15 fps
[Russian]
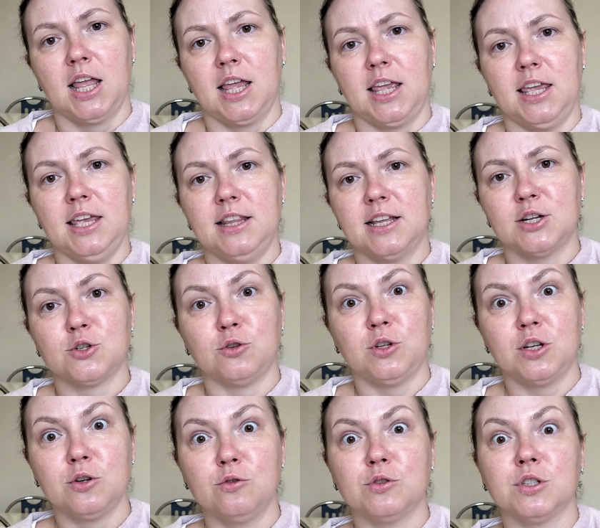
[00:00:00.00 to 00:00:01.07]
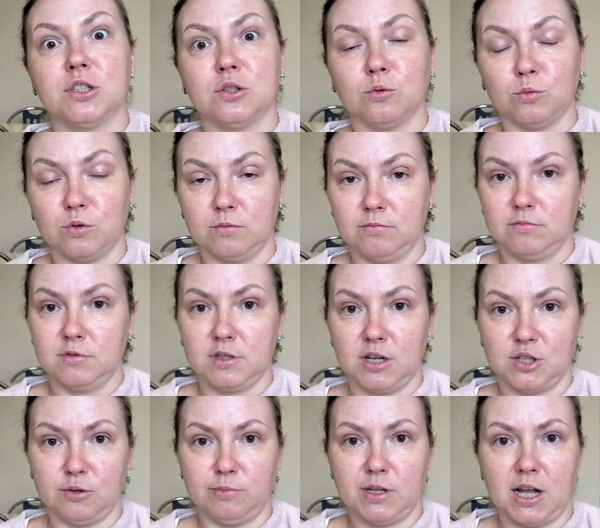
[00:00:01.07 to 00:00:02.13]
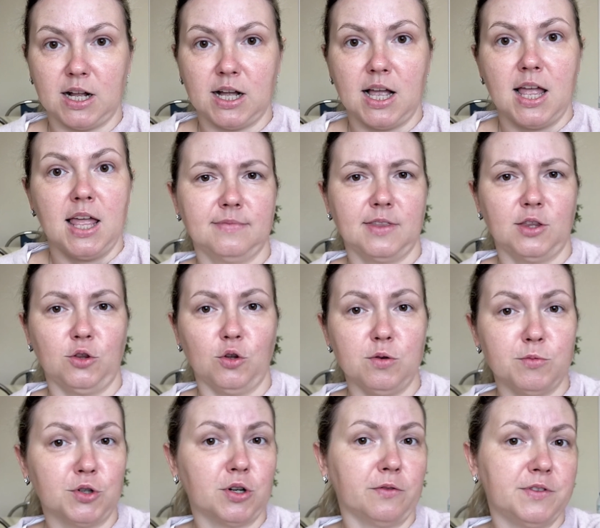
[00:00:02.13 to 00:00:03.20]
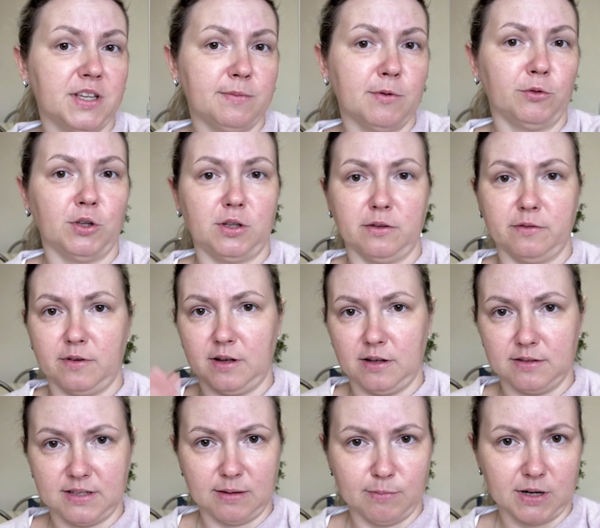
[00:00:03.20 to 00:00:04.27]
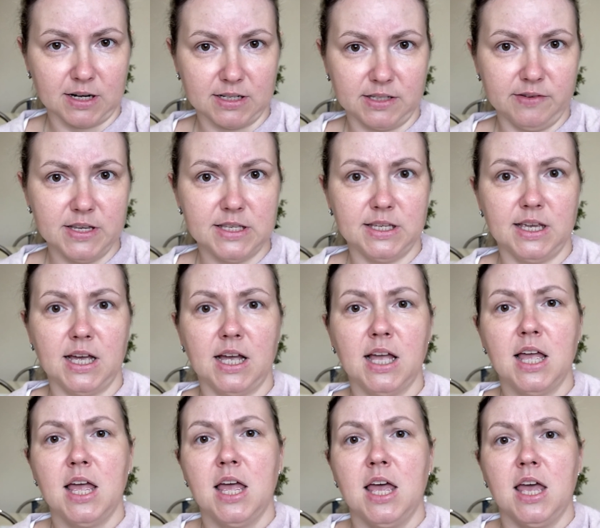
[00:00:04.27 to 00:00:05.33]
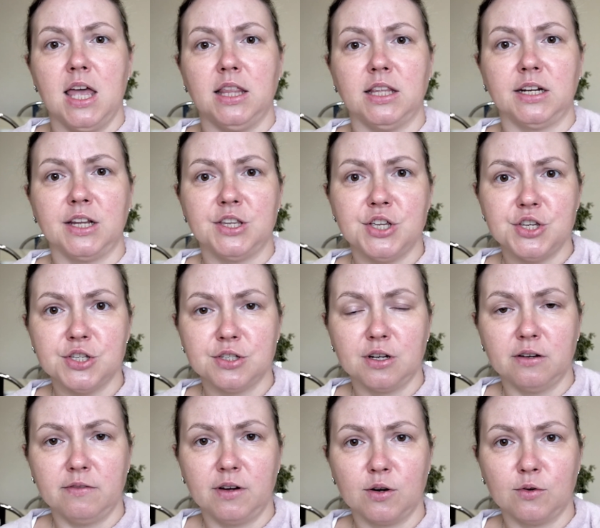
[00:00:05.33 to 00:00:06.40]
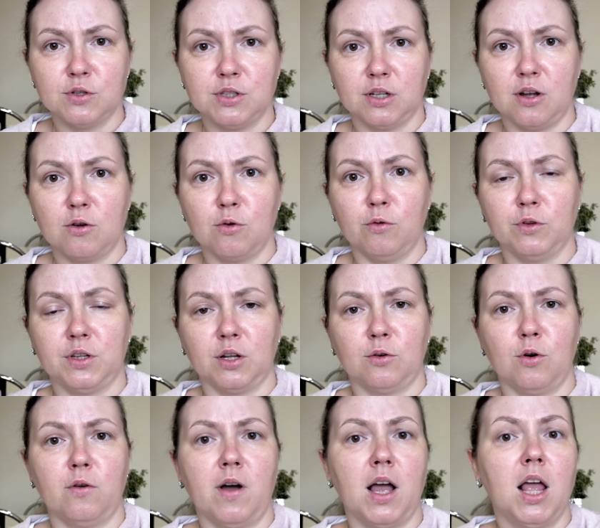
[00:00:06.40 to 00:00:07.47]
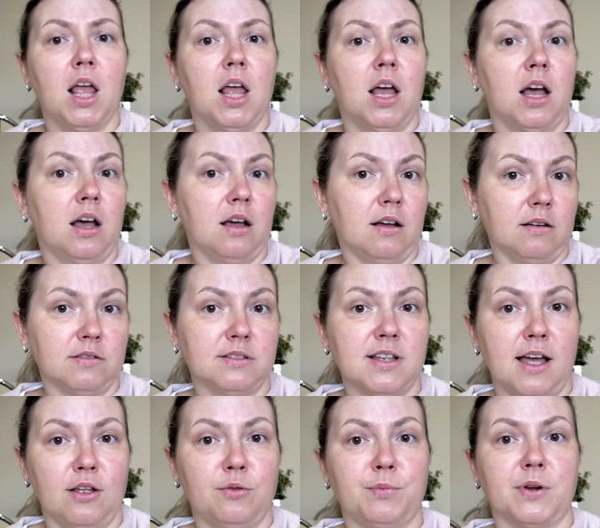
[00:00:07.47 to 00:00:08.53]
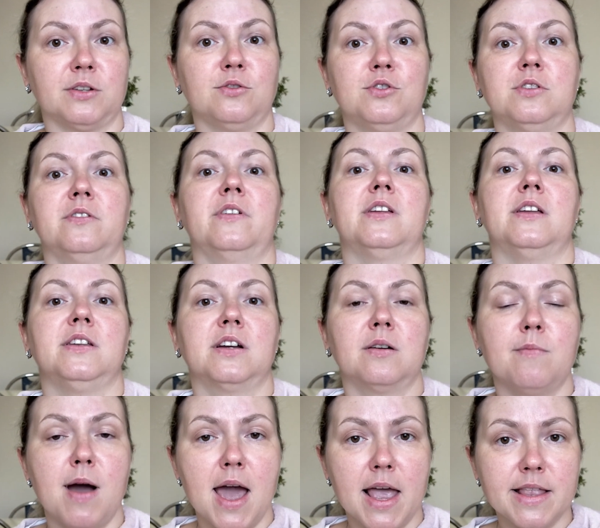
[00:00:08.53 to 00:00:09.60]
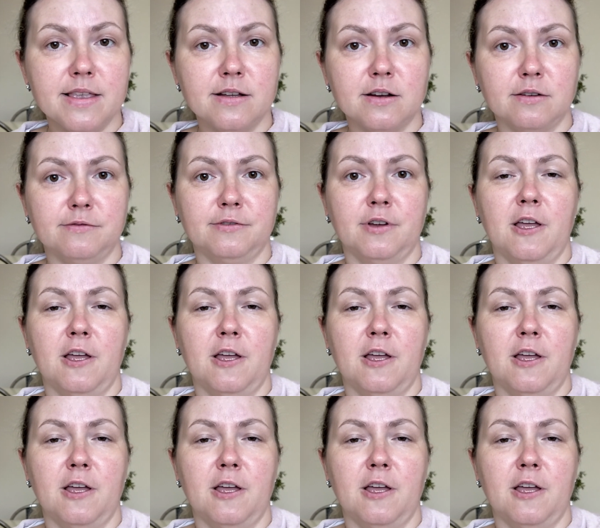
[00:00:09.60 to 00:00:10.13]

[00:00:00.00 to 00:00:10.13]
и нашу энергию сосут, скажем так. Ну, немножко в теме вот этого саморазвития, энергетического роста какого-то такого, а, знают про существование этих маятников,